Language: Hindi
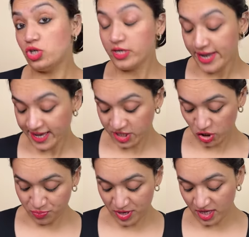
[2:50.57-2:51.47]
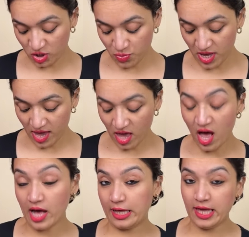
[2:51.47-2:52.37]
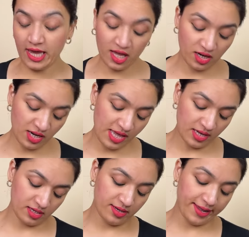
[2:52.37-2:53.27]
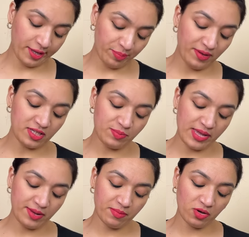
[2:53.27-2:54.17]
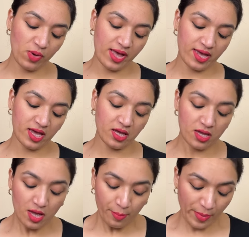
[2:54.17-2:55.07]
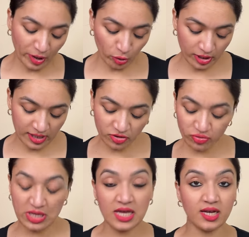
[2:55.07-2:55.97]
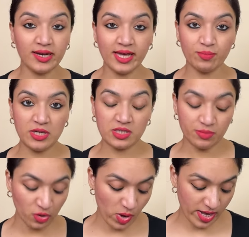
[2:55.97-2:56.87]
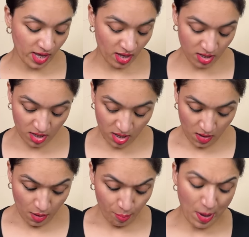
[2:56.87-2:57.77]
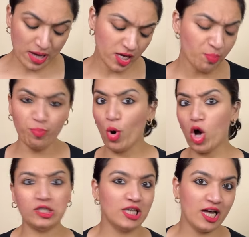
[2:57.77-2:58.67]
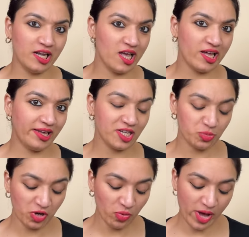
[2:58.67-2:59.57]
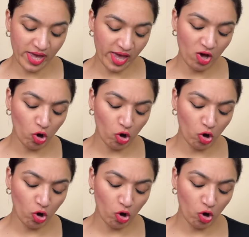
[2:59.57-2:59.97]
जो नेक्स्ट पीस भी है अगेन एक नेक पीस मैंने मंगवाया है मैंने टोटल ना तीन नेक पीस मंगवाए हैं बाकी बहुत सारे इयर मंगवाए हैं